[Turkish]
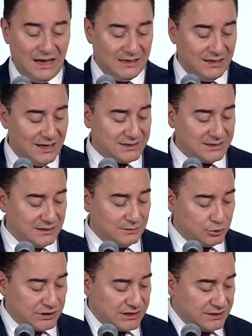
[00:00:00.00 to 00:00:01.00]
Yani
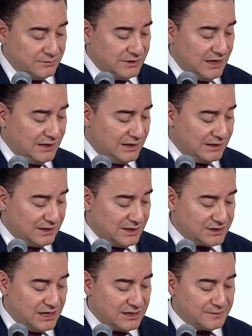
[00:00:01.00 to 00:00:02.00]
aslında bu seçim değerli
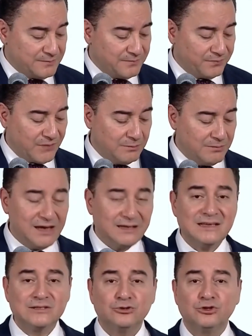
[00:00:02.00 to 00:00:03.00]
arkadaşlar
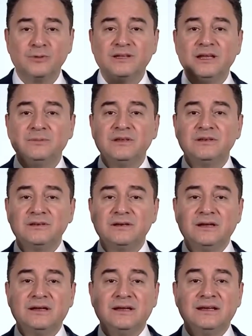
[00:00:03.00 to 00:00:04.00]
merkezi hükümete
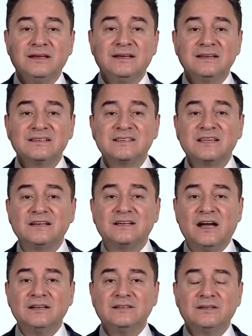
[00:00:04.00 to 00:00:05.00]
bir
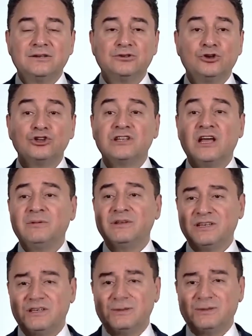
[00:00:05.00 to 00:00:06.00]
sarı kart
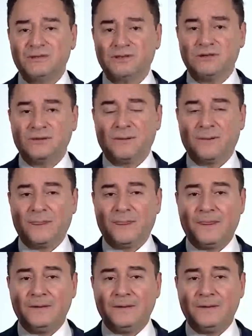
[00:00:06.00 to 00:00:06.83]
gösterme seçimidir.